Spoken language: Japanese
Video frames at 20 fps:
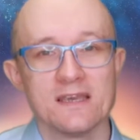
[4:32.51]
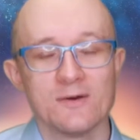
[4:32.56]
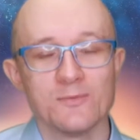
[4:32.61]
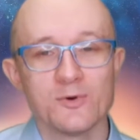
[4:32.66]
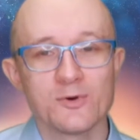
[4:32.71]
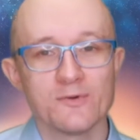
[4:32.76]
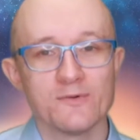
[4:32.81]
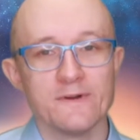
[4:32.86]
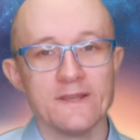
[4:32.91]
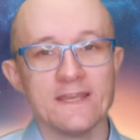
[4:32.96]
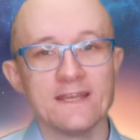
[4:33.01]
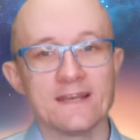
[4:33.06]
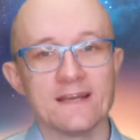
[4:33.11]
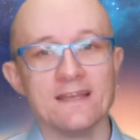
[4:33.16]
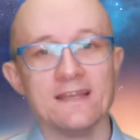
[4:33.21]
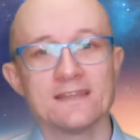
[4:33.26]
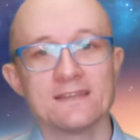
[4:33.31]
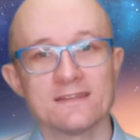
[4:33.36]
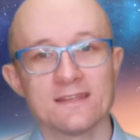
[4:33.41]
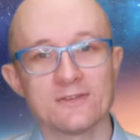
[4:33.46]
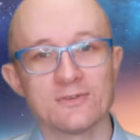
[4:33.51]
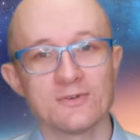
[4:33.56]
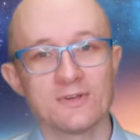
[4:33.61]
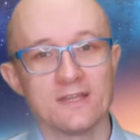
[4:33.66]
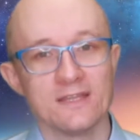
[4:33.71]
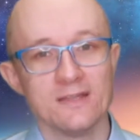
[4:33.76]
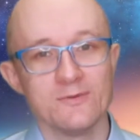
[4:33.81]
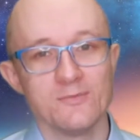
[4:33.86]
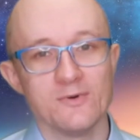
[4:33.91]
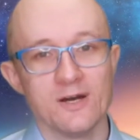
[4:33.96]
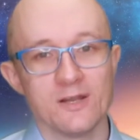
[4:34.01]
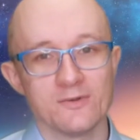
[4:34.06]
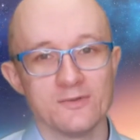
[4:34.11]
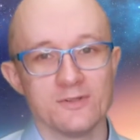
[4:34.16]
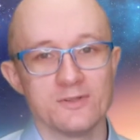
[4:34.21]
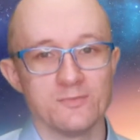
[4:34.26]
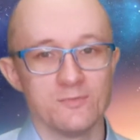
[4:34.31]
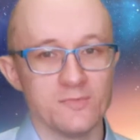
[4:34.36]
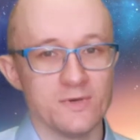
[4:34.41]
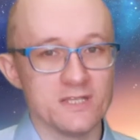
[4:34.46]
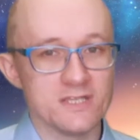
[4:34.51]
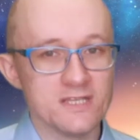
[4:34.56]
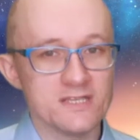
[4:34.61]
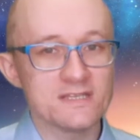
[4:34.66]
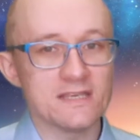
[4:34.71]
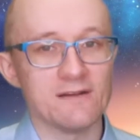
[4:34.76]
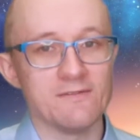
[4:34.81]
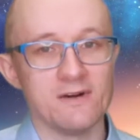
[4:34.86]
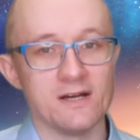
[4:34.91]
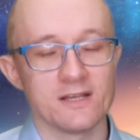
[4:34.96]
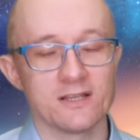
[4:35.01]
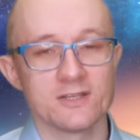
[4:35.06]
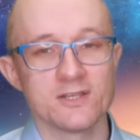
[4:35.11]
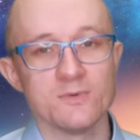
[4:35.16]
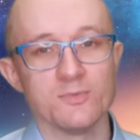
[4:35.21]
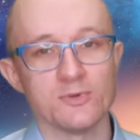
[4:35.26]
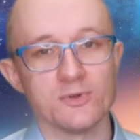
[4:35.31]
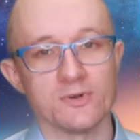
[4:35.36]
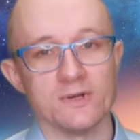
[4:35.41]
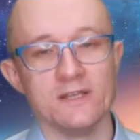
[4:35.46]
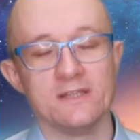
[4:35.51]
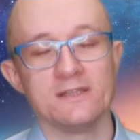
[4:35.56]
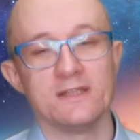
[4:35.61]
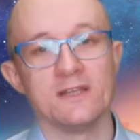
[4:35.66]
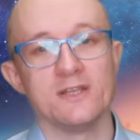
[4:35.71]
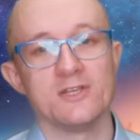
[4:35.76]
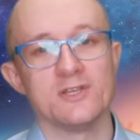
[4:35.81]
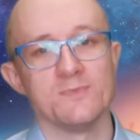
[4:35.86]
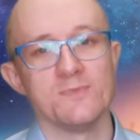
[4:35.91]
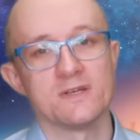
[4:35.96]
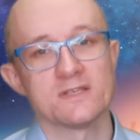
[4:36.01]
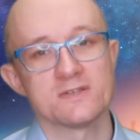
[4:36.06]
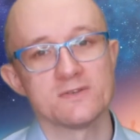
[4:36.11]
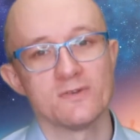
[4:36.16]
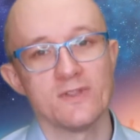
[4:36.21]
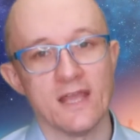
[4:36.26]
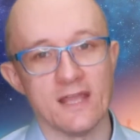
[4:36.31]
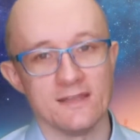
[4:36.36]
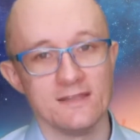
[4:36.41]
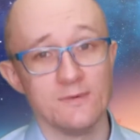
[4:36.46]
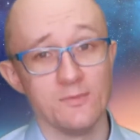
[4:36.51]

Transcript: 僕も一回やった時にもある、まあ実際はジムとか行ったりしますので、